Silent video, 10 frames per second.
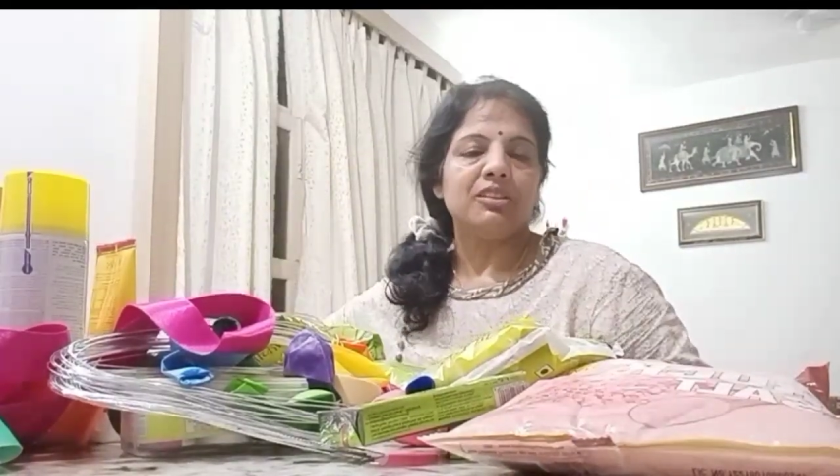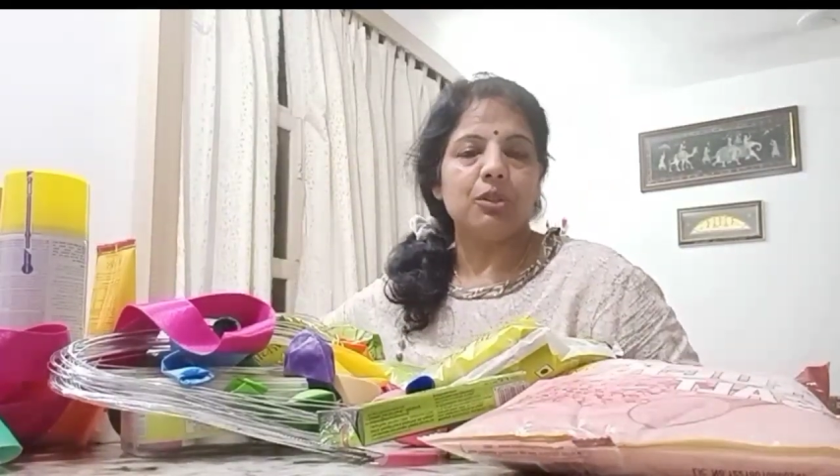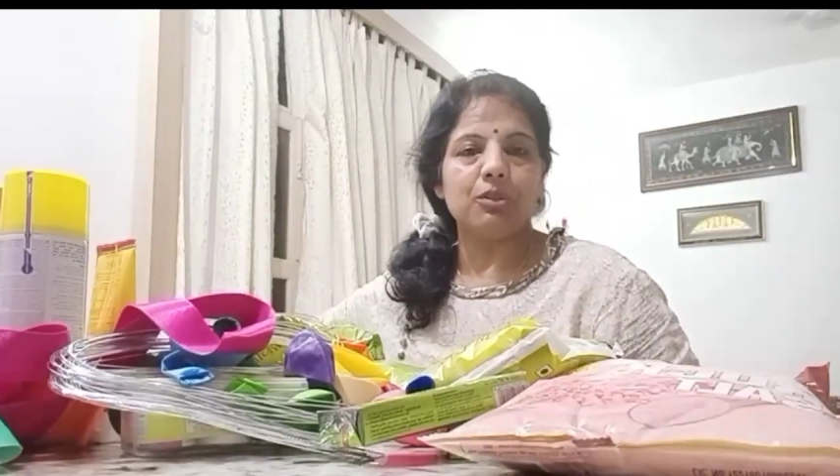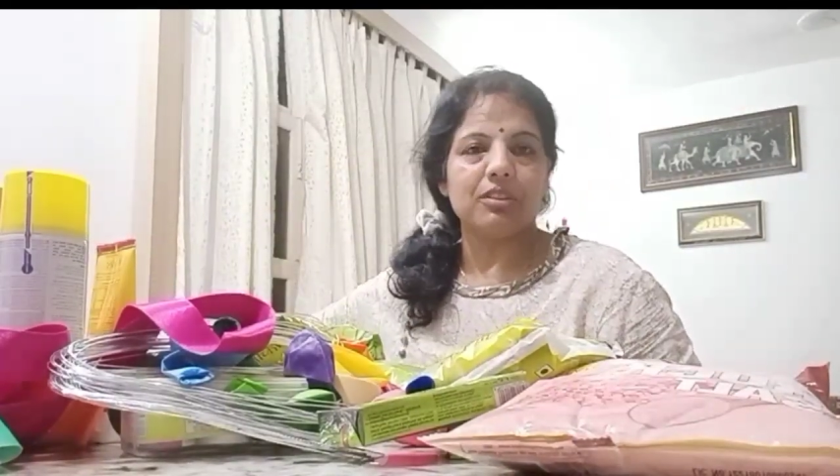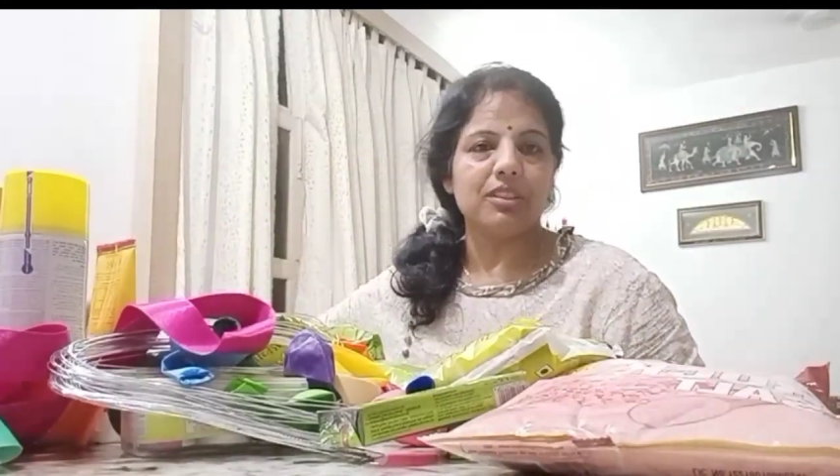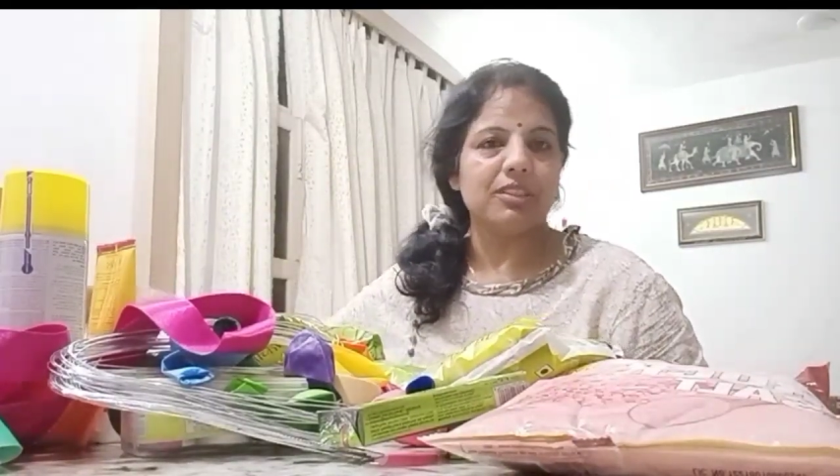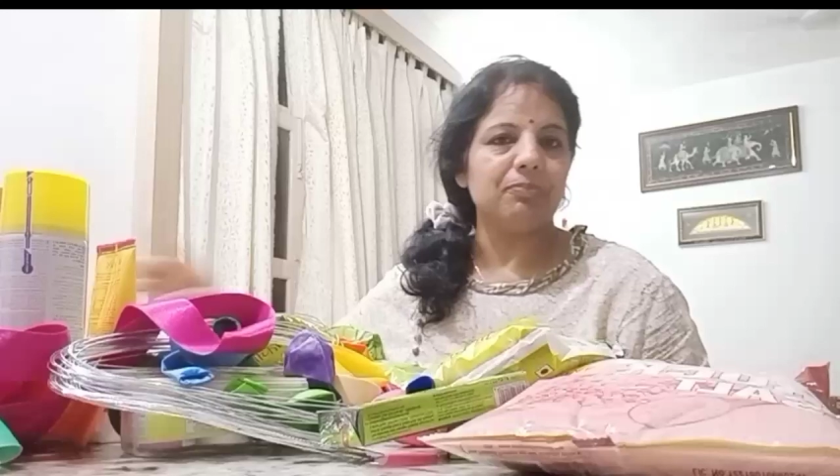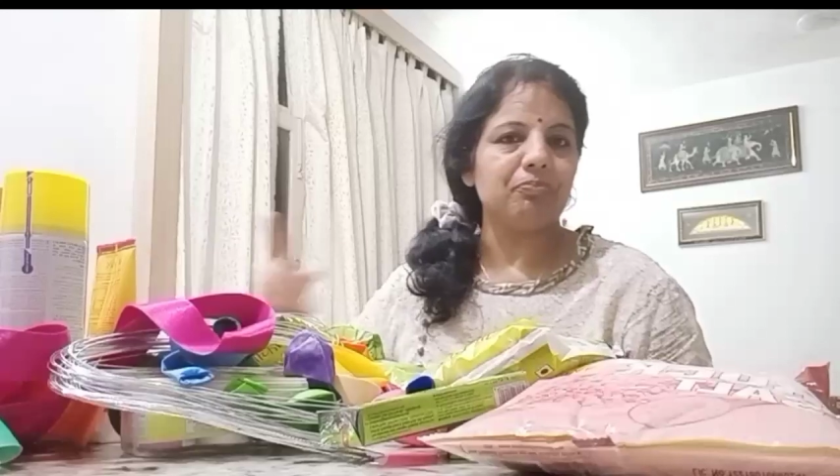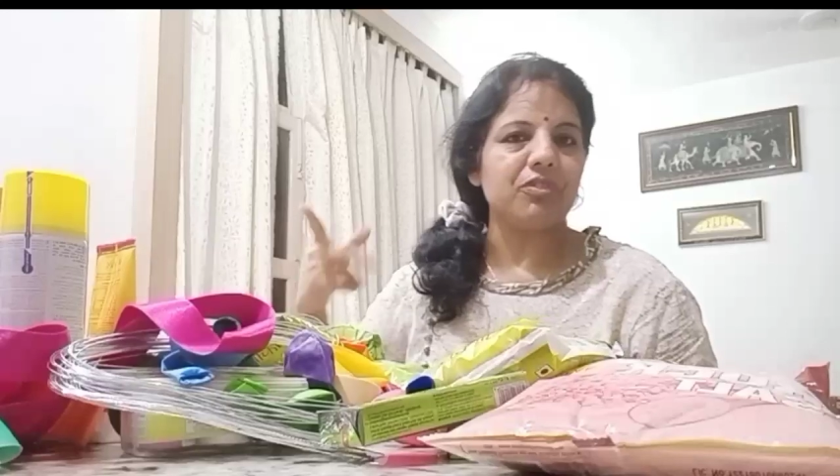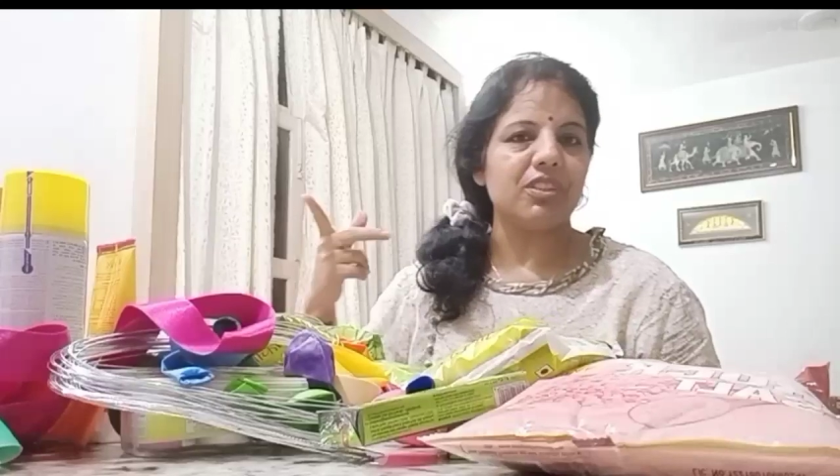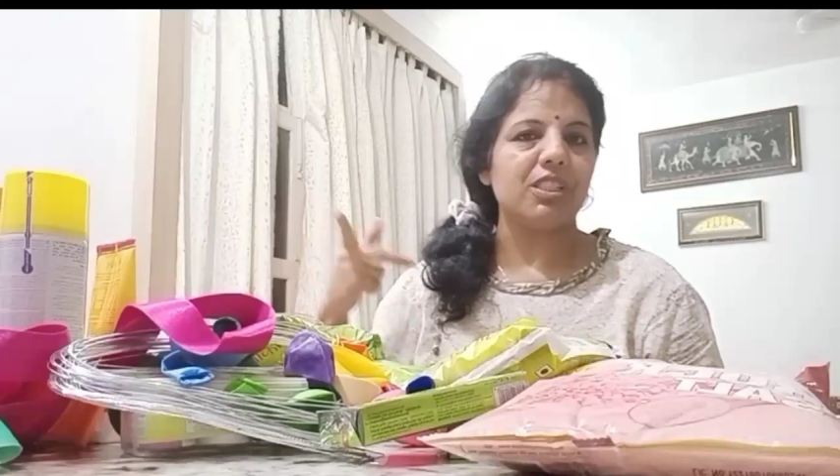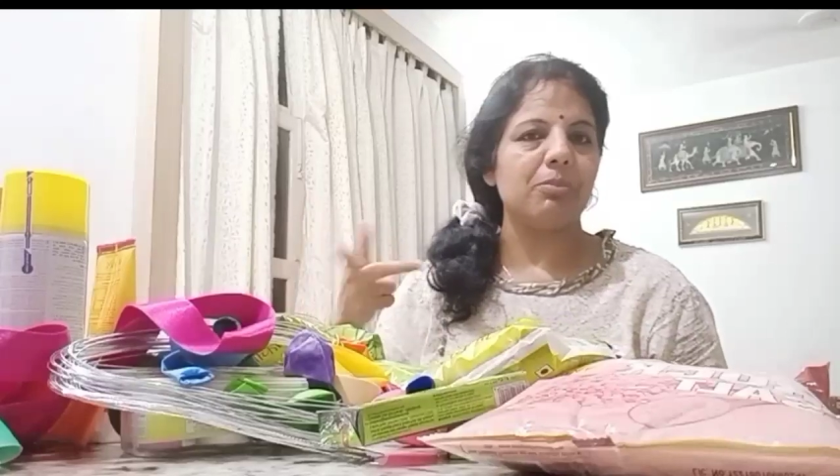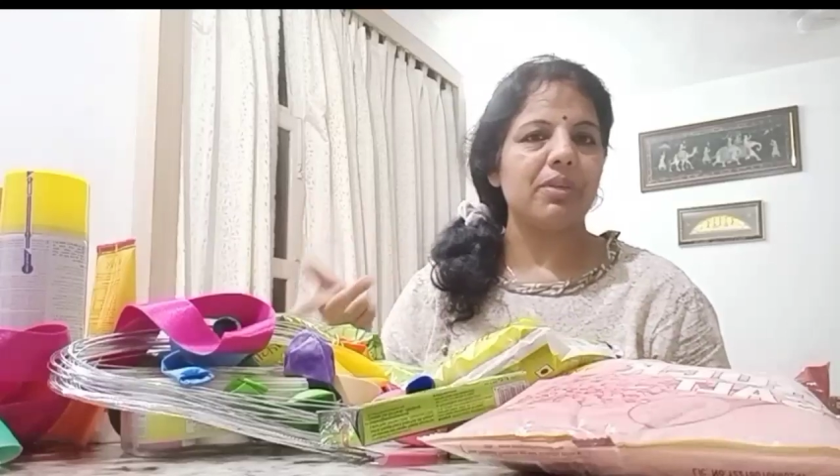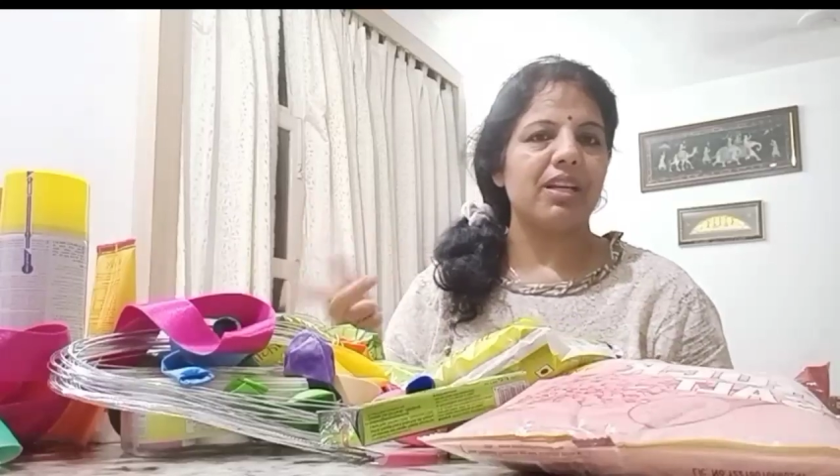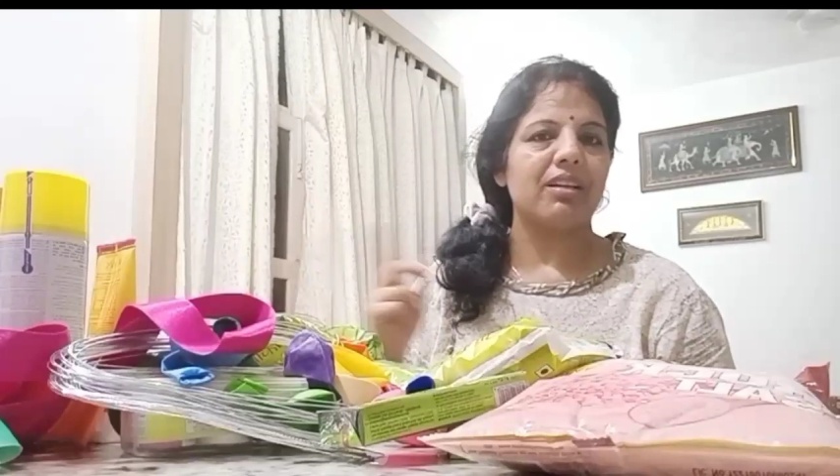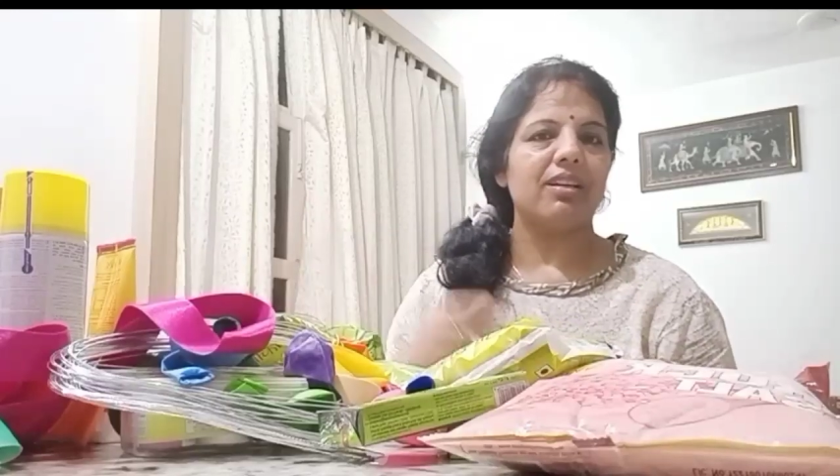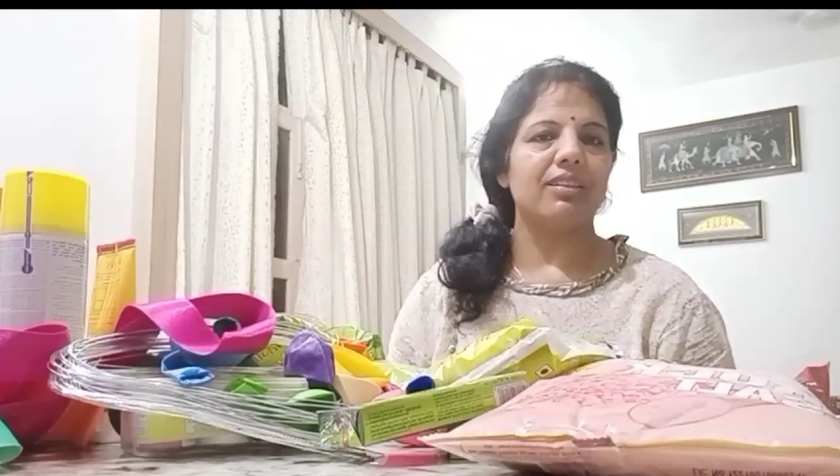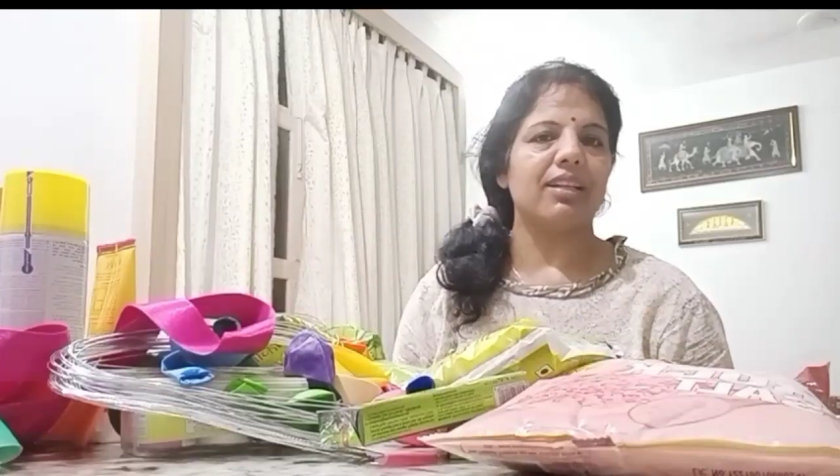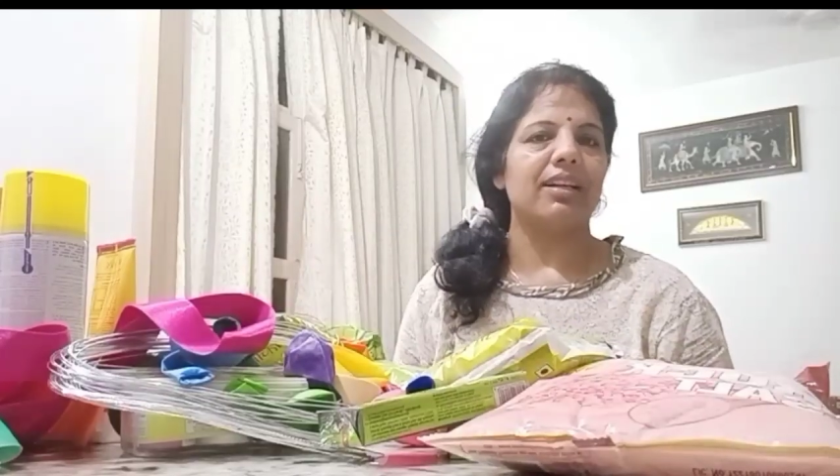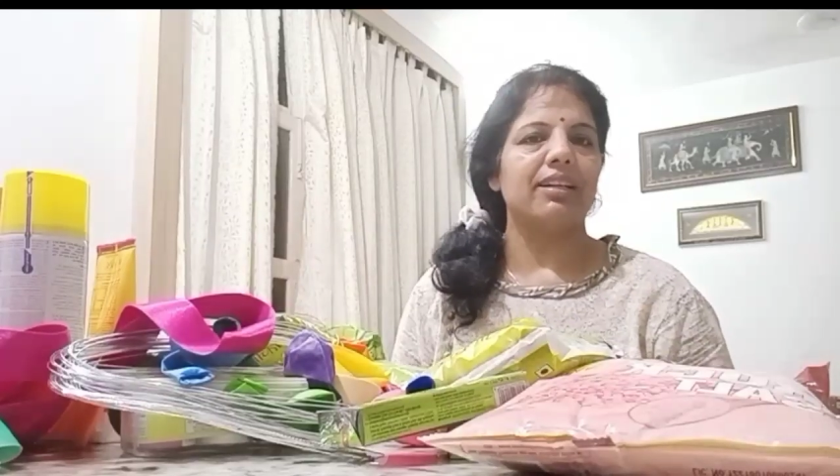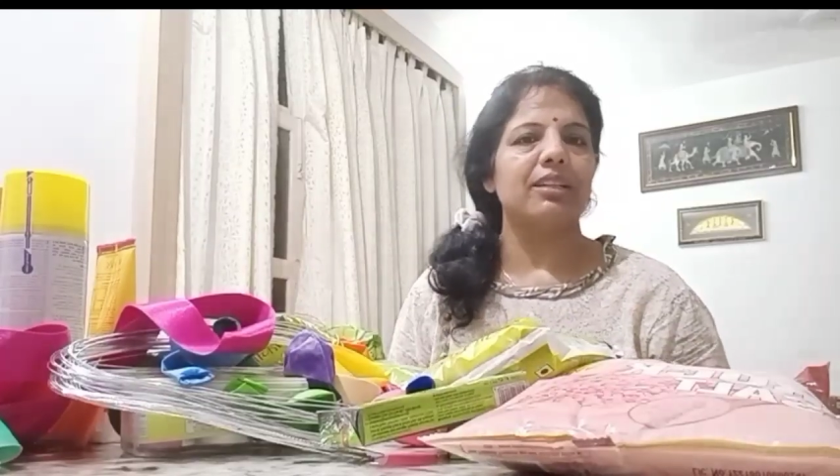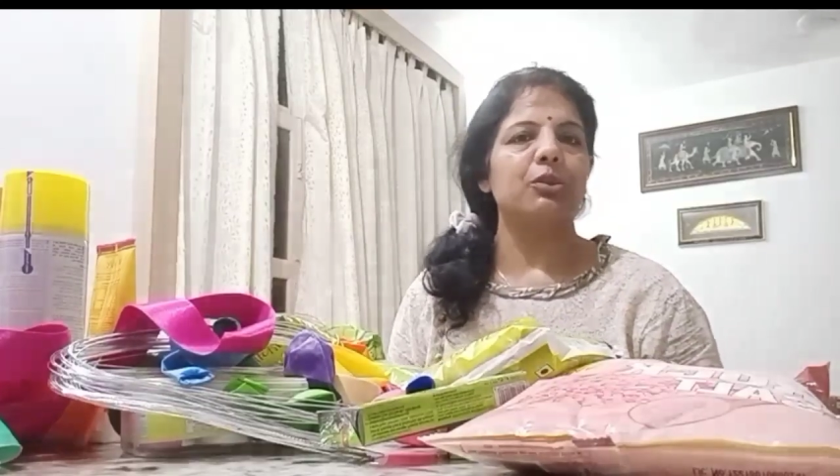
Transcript: और जब ये खाते हैं ना